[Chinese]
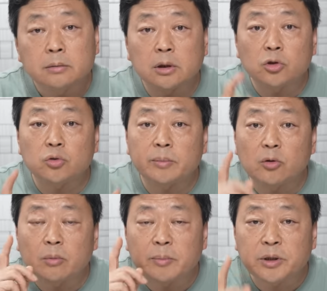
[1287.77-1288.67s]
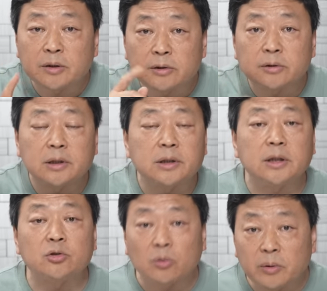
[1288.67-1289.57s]
那就说明我们平时的这
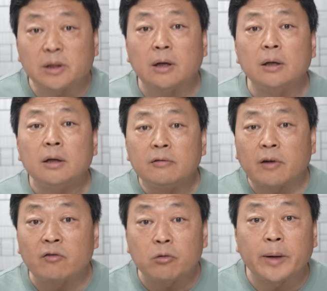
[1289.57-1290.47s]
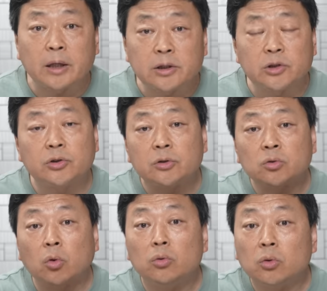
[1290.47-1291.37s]
些所谓的反腐败的机制，
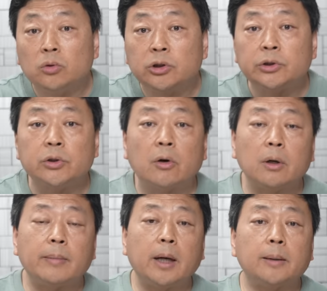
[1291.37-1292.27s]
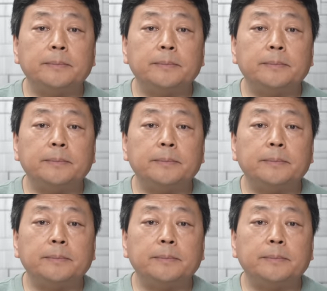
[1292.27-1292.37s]
通通失效了嘛。